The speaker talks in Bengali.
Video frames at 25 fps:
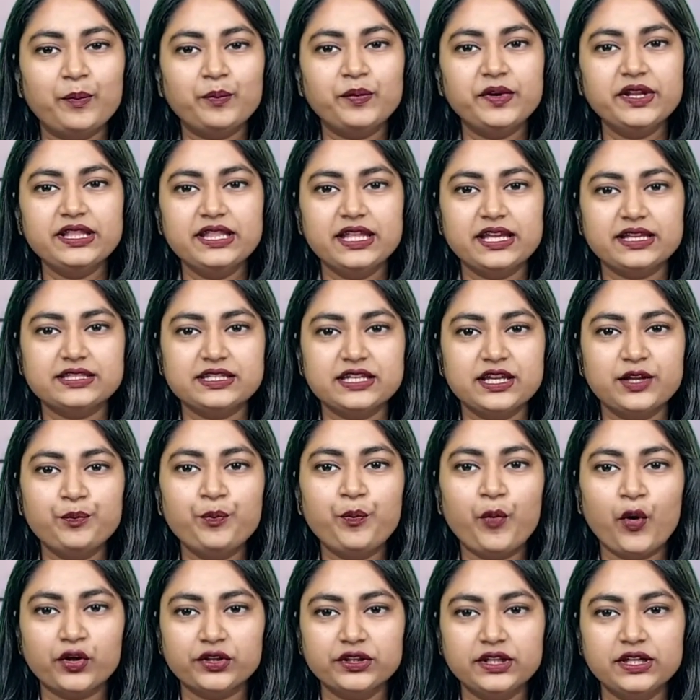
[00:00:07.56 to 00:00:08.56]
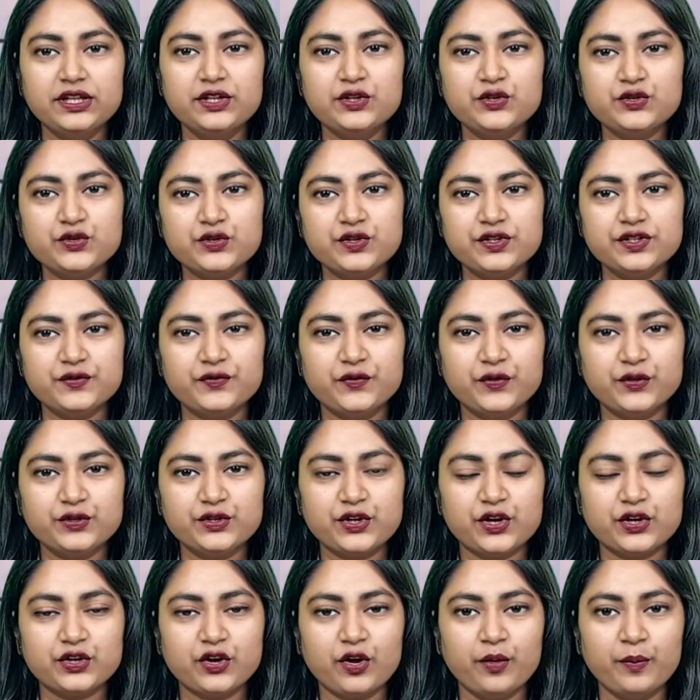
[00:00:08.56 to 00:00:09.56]
আপনি দেখছেন পদ্মা নিউজ টোয়েন্টি ফোর
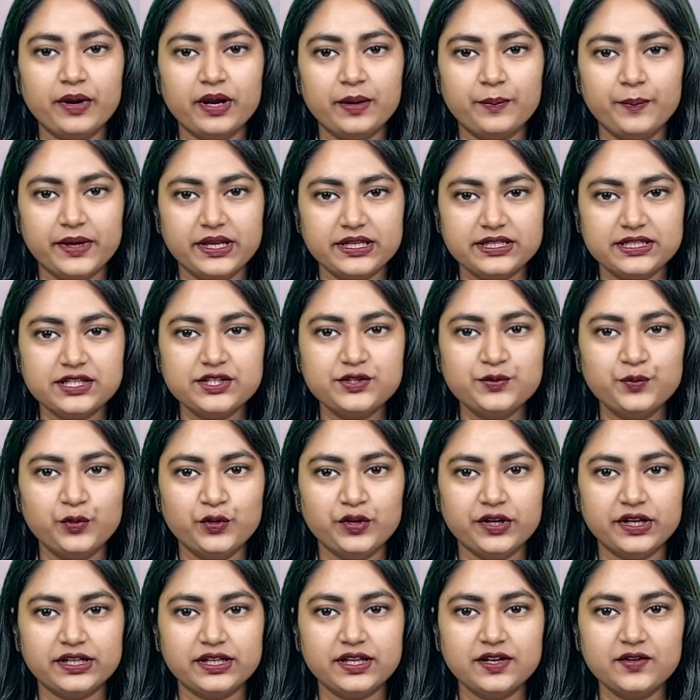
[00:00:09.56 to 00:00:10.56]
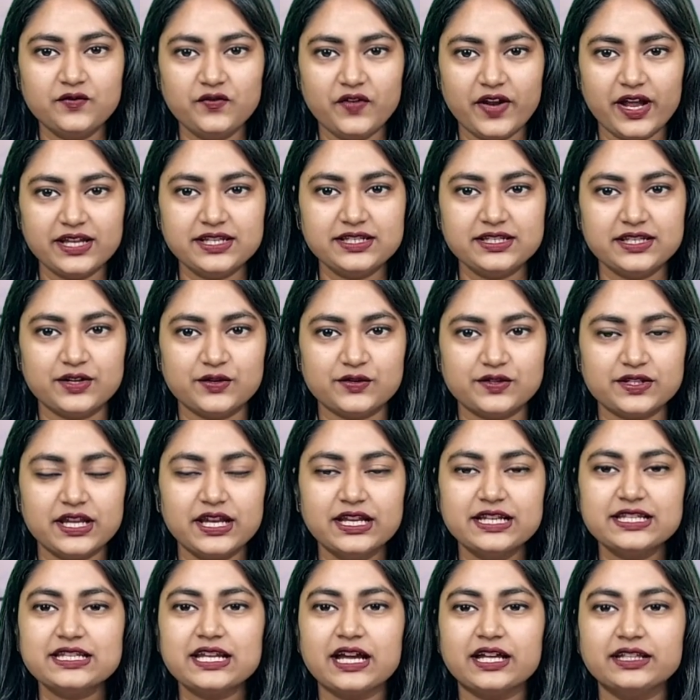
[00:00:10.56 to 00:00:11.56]
ডট কমের বিশেষ বুলেটিন ফ্ল্যাশ নিউজ
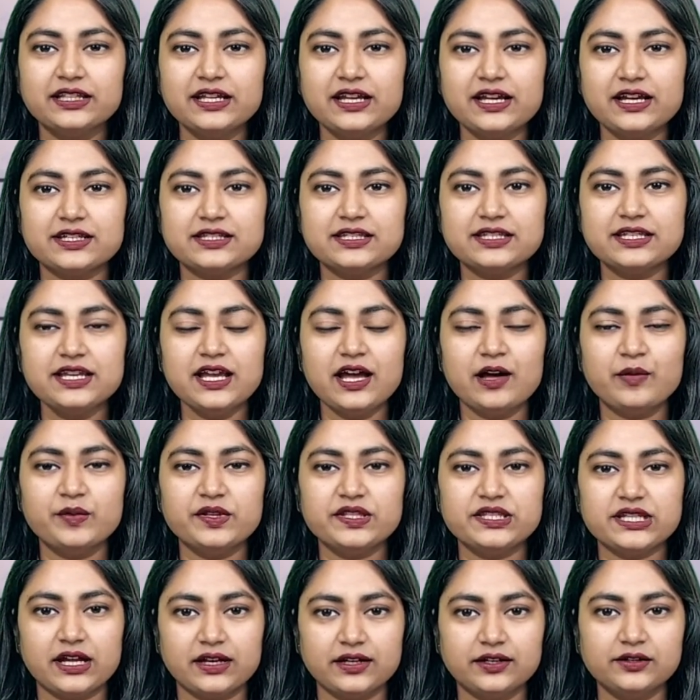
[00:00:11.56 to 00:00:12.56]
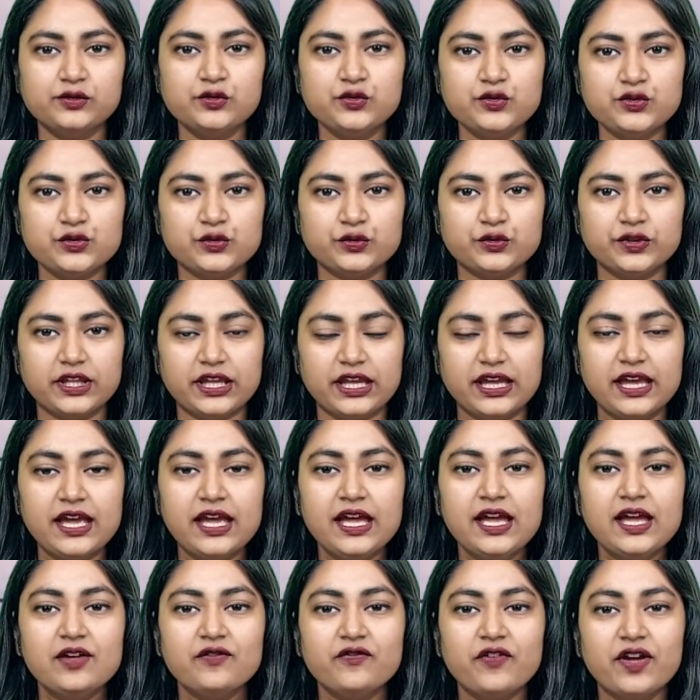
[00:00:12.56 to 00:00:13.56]
সাথে আছি আমি জান্নাতুন জ্যোতি
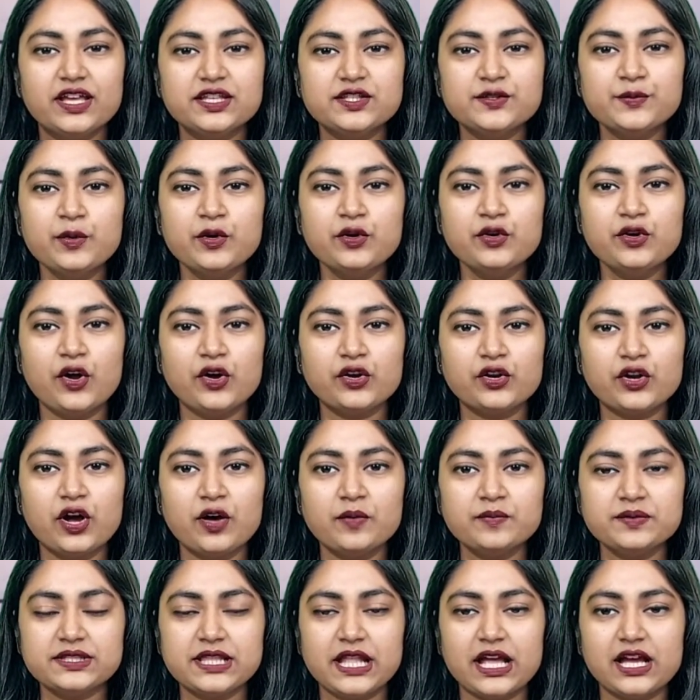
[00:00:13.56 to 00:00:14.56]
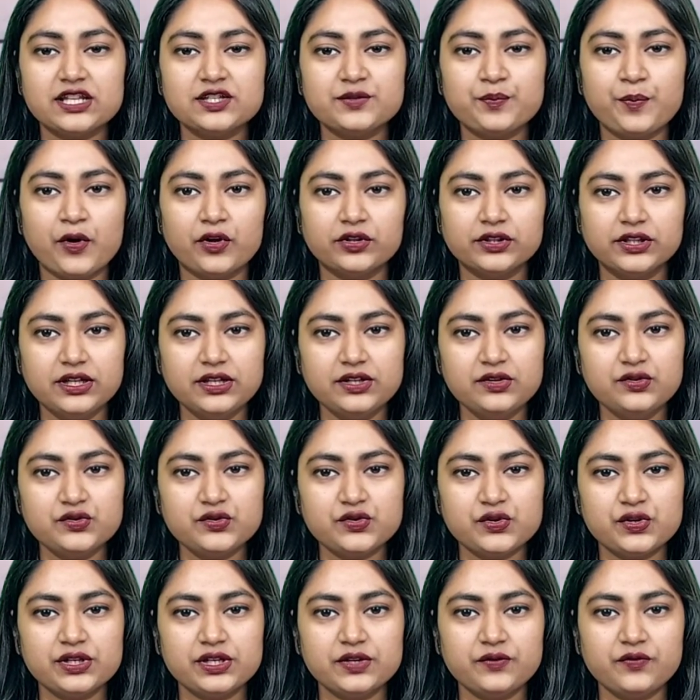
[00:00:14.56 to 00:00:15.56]
ফেসবুক ডট কম স্ল্যাশ পদ্মা
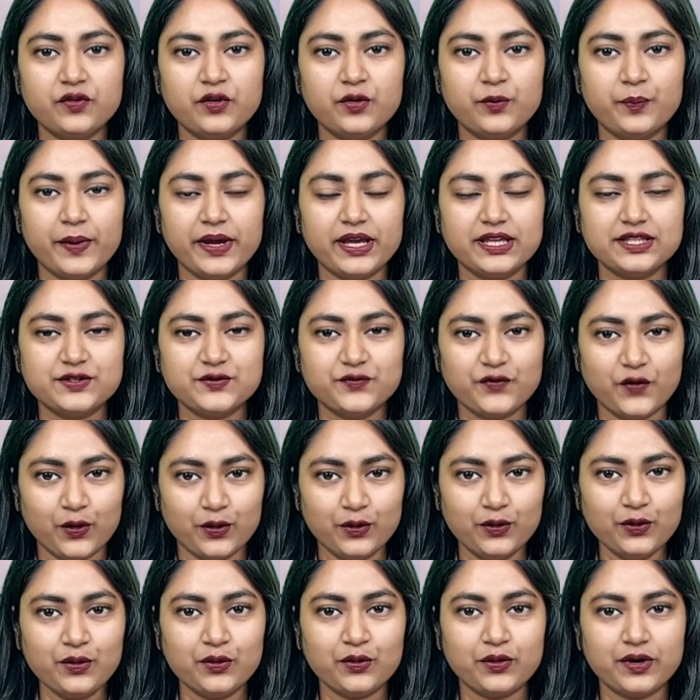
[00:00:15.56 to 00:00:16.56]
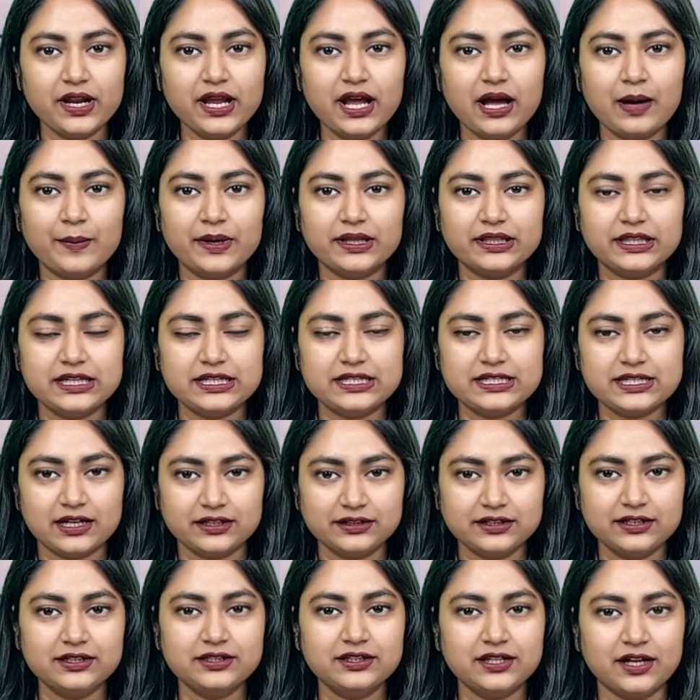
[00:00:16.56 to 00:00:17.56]
নিউজ টোয়েন্টি ফোর পেজ ফলো করে আমাদের
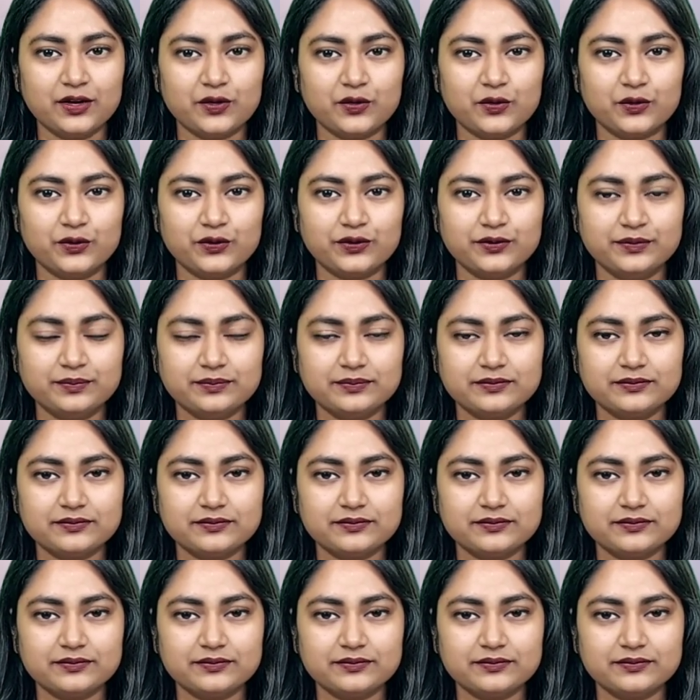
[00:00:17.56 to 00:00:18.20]
সাথেই থাকুন